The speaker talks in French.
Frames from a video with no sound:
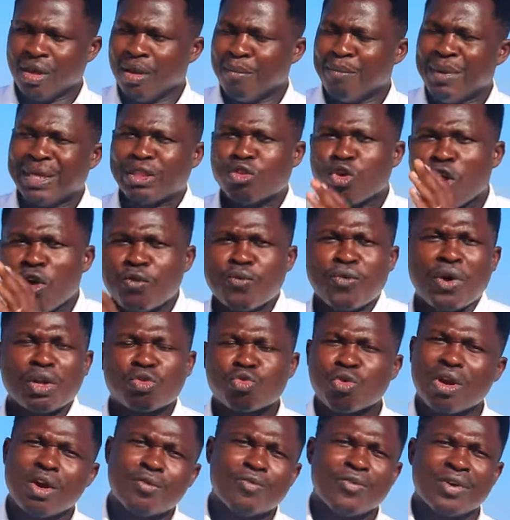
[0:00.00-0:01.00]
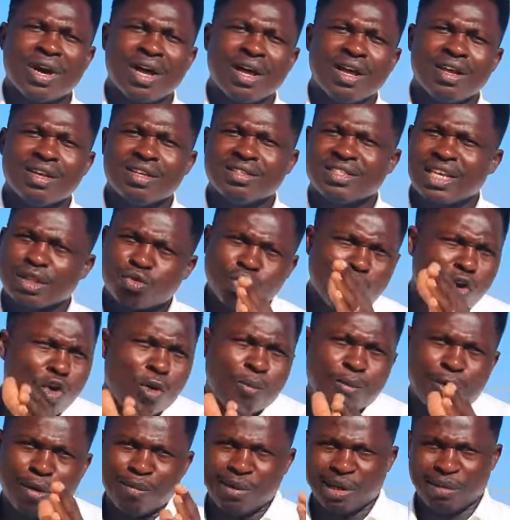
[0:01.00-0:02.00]
Mais deux fois, trois fois, c'est toi
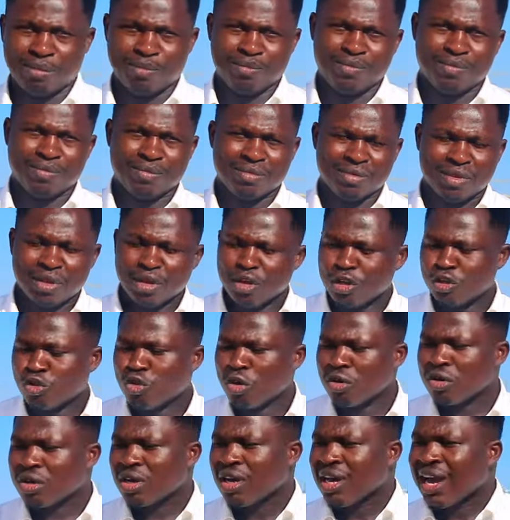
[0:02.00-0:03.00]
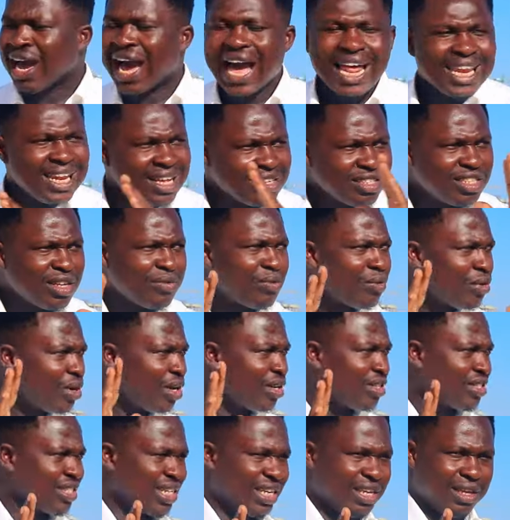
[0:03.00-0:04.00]
le problème. Donc, allez-y vous
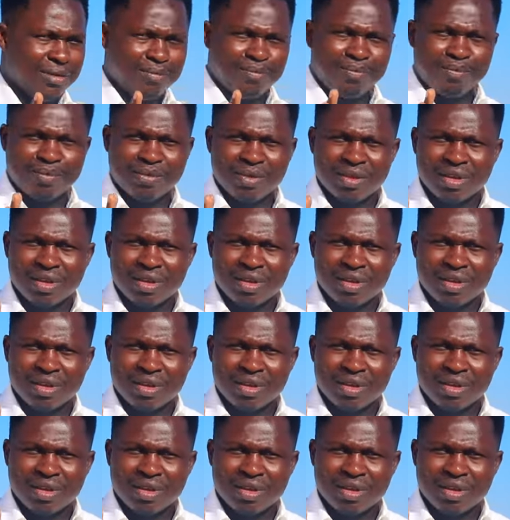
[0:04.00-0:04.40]
renseigner.